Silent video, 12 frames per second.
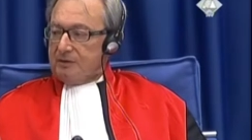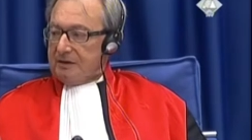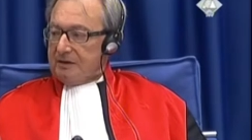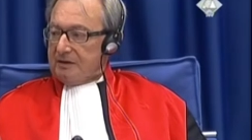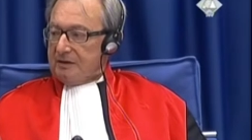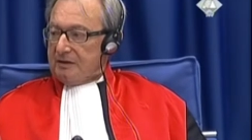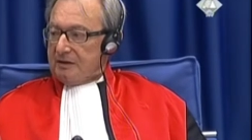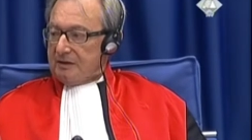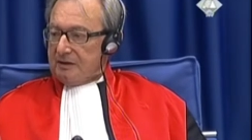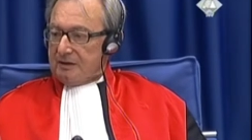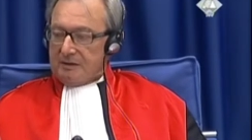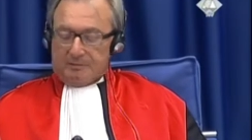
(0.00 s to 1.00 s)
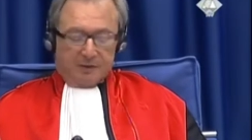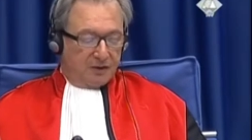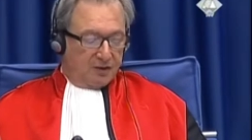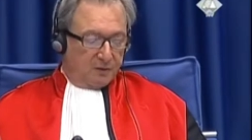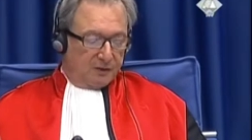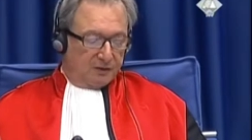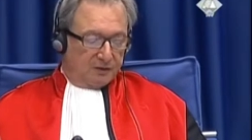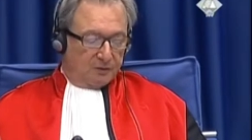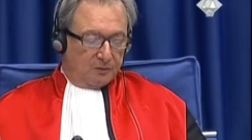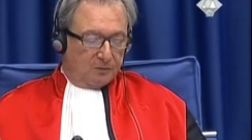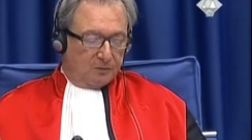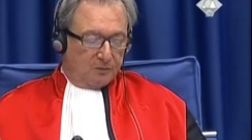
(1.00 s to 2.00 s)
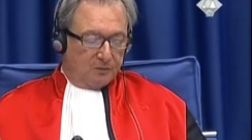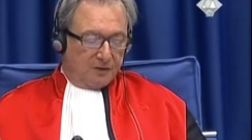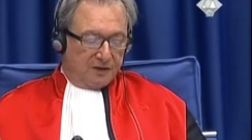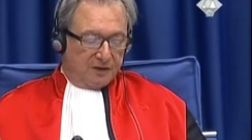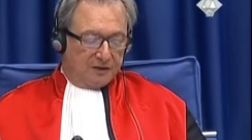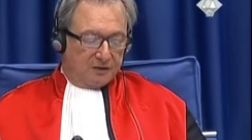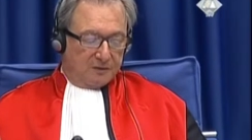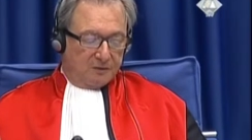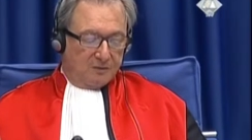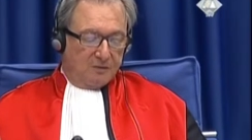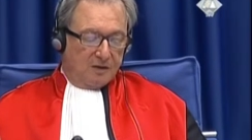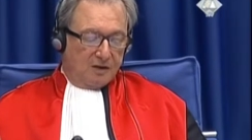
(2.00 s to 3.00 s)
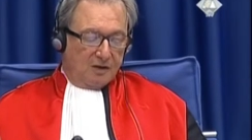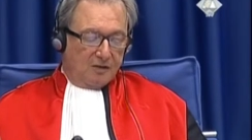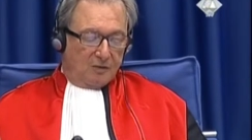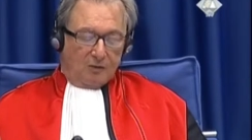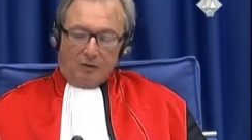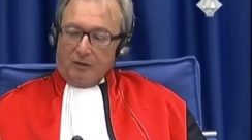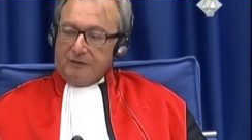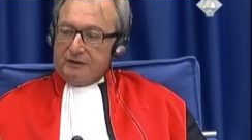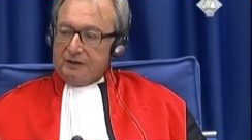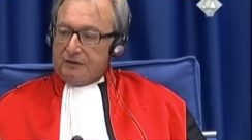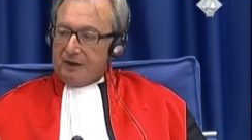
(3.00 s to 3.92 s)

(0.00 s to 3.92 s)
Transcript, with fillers: pour siéger dans le cadre de votre comparution initiale.